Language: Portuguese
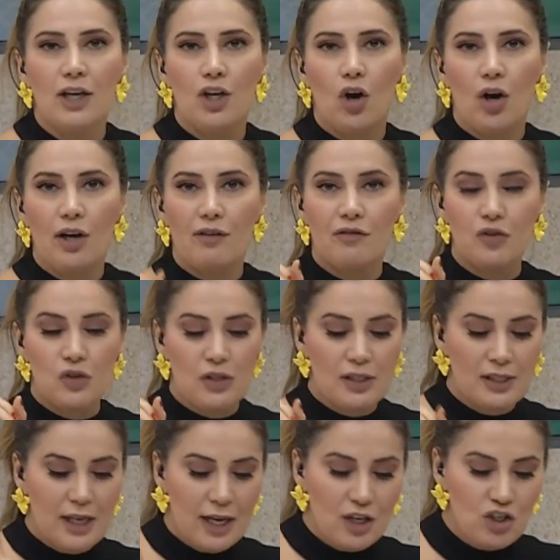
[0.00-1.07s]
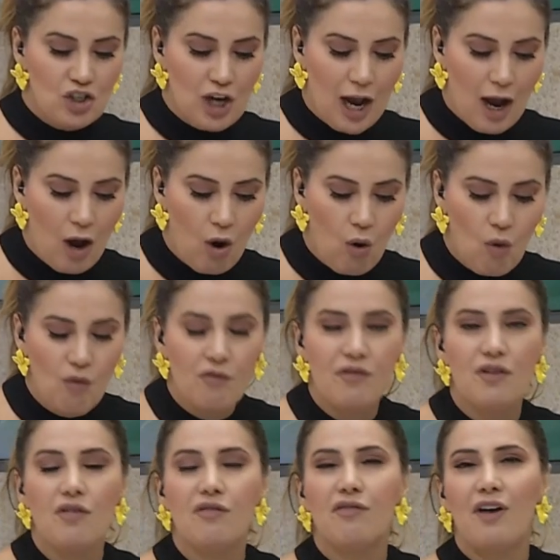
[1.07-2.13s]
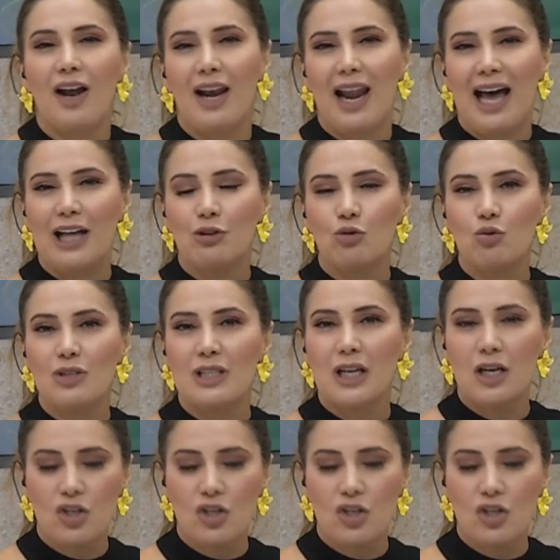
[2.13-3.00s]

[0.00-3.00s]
E olha, você já ouviu falar no